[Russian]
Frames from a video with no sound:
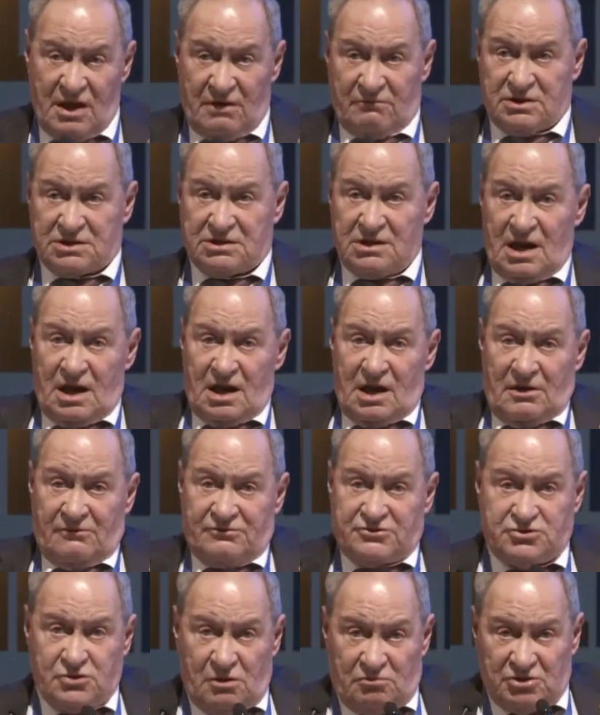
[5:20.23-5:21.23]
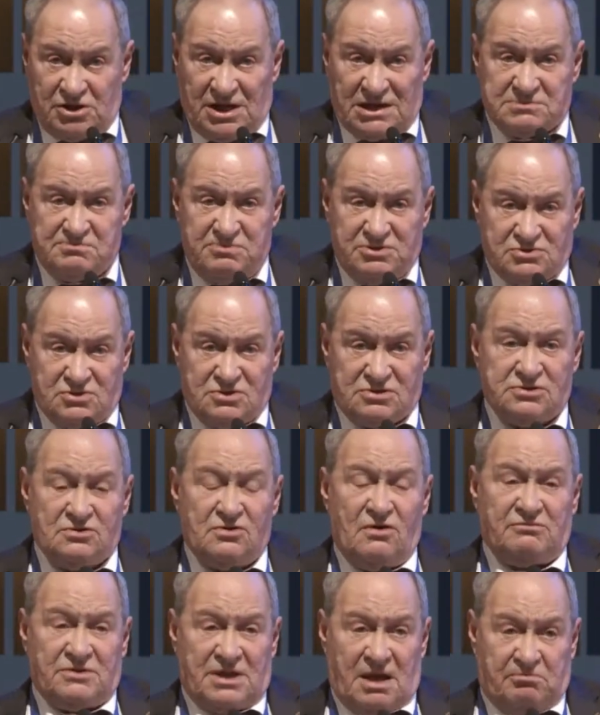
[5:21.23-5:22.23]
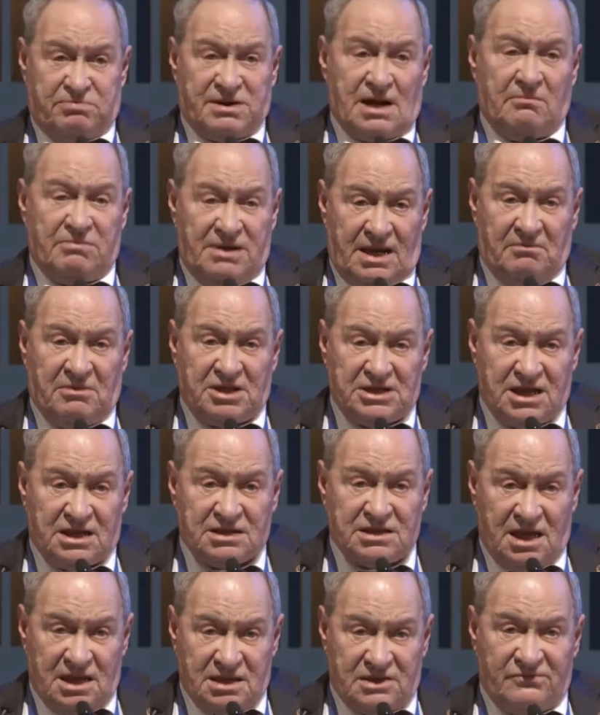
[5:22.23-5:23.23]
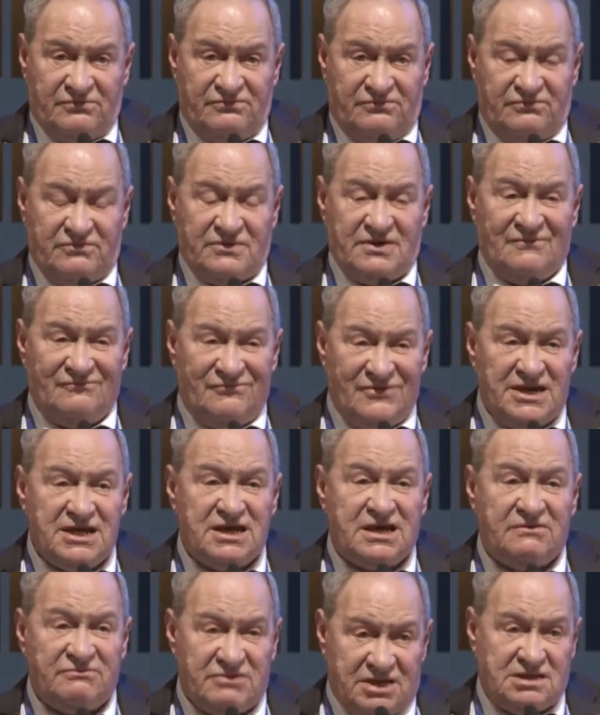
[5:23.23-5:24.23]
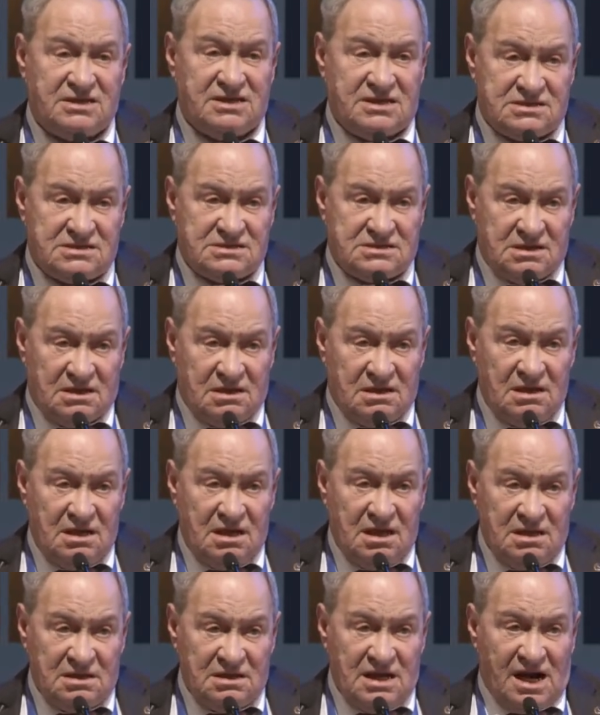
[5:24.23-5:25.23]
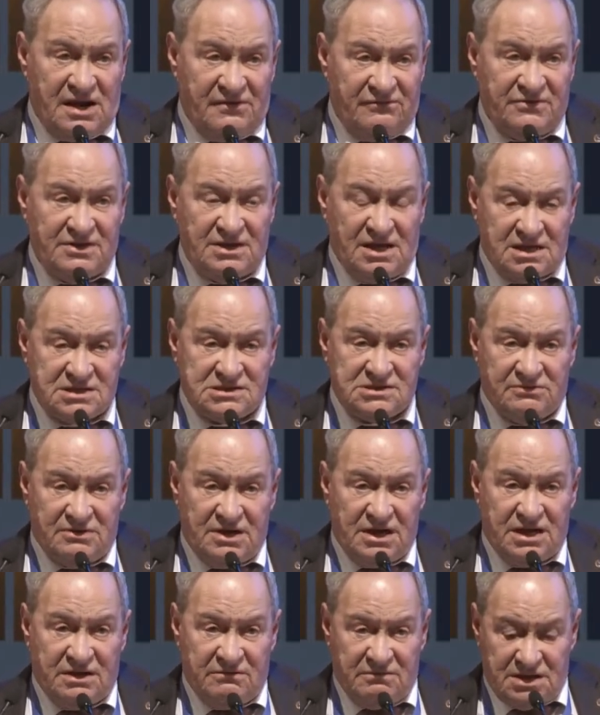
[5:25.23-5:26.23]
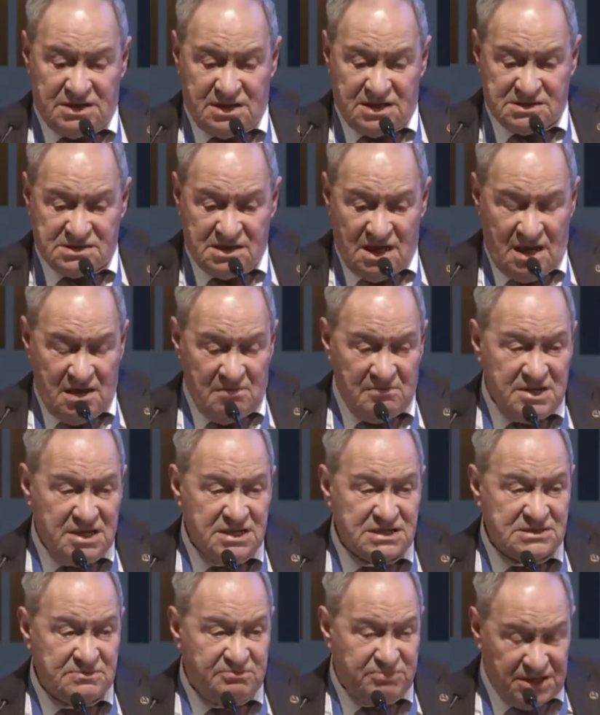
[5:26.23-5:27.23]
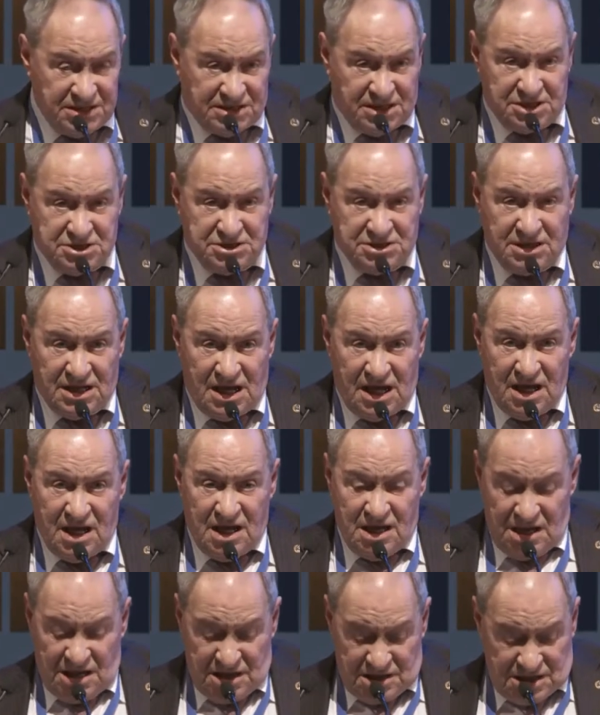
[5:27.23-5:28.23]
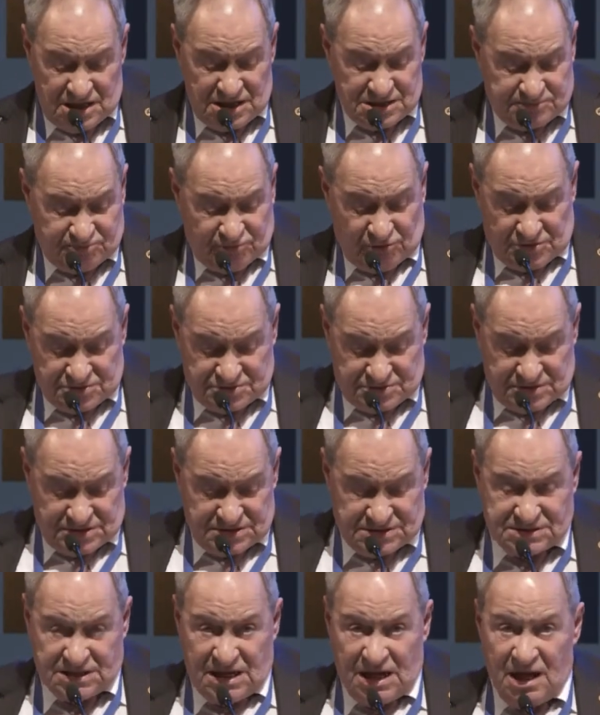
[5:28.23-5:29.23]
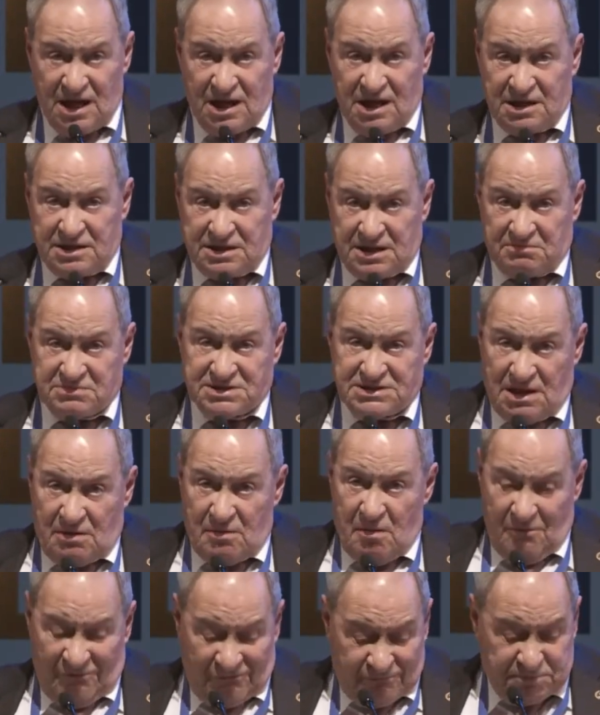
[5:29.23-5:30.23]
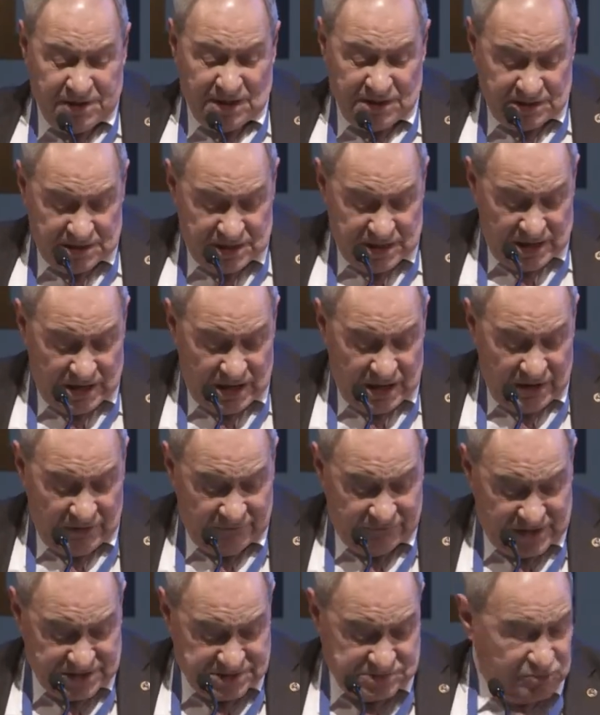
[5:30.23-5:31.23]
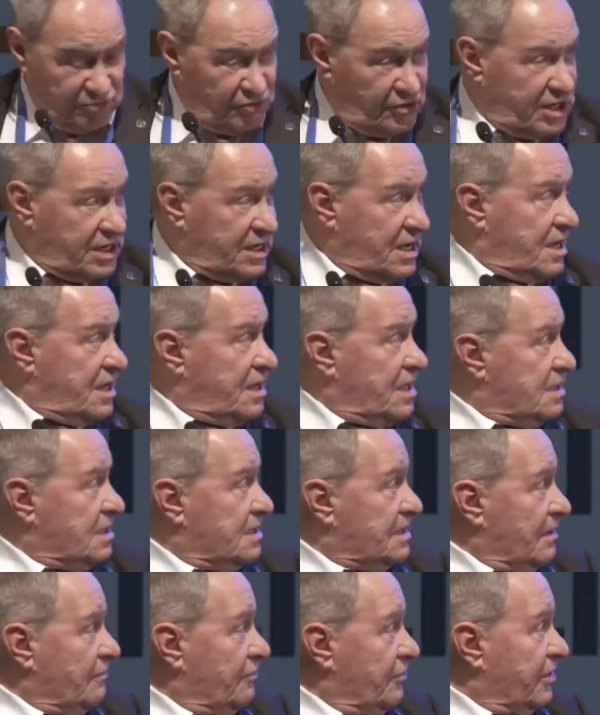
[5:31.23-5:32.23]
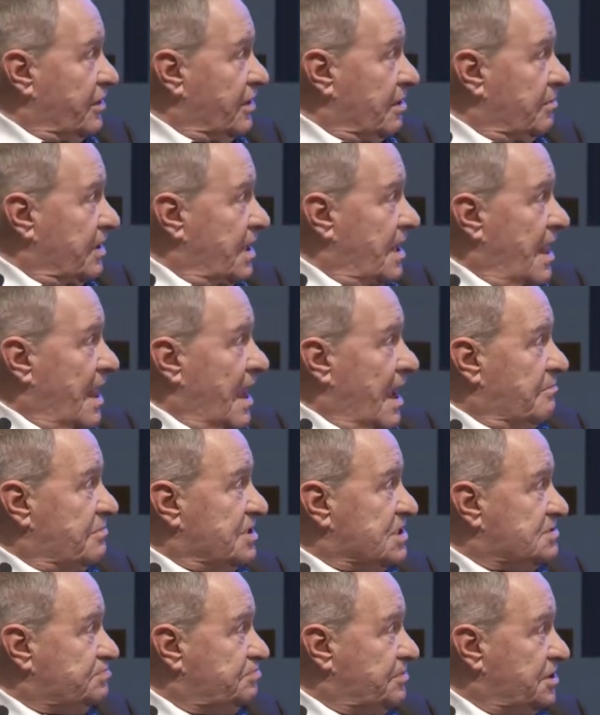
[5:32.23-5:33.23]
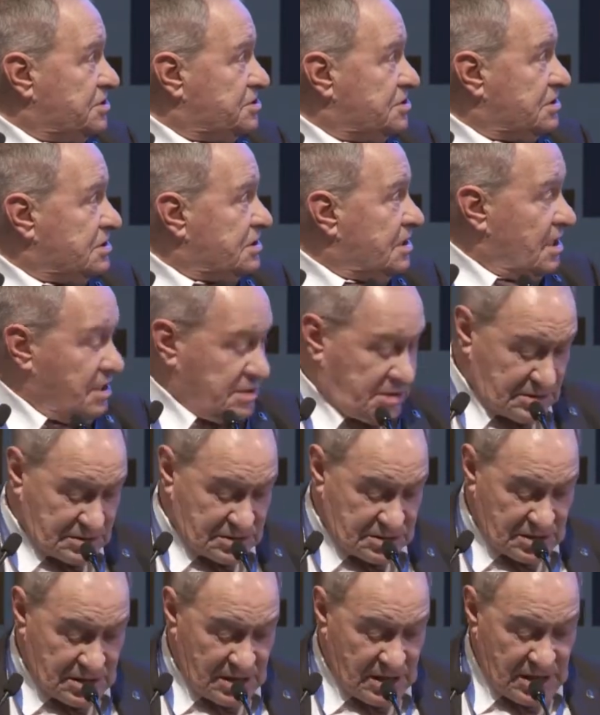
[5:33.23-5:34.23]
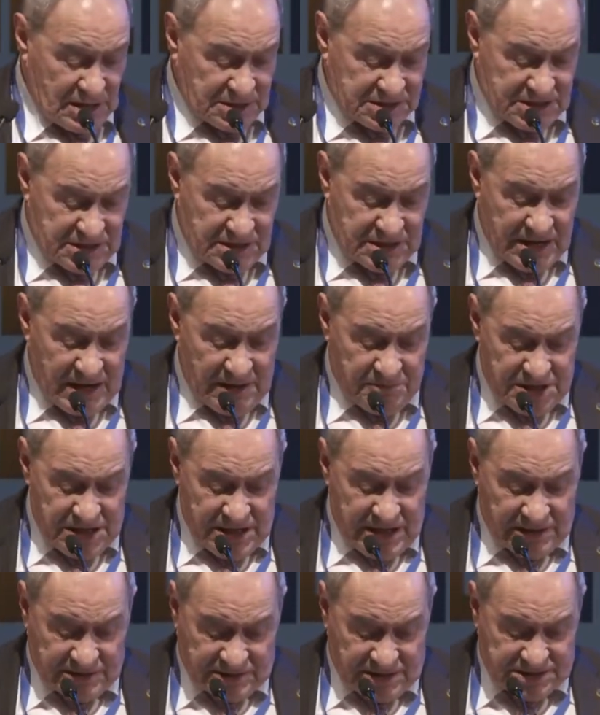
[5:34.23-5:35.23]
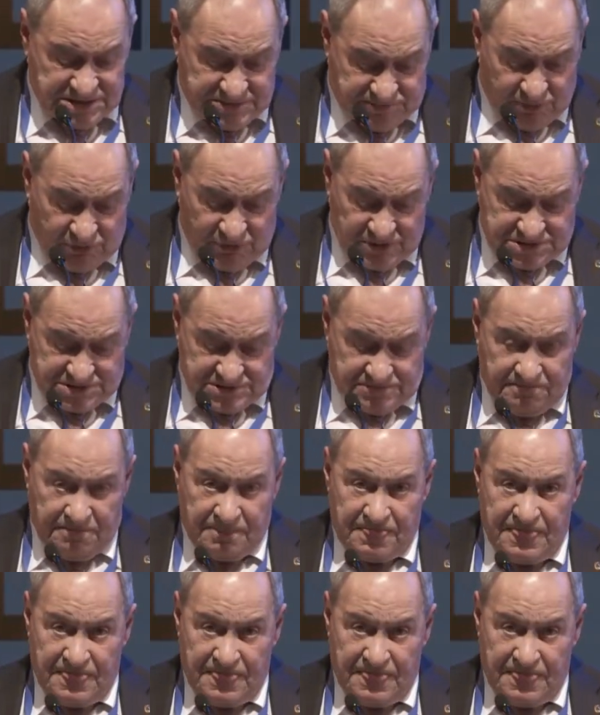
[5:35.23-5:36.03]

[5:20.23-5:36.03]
Вот в чем у нас, безусловно, проблема нет, это в ликвидности наша финансовая ликвидность избыточна и не используется. И тем самым вполне возможно для того, чтобы обеспечить этот, деньгами этот спрос.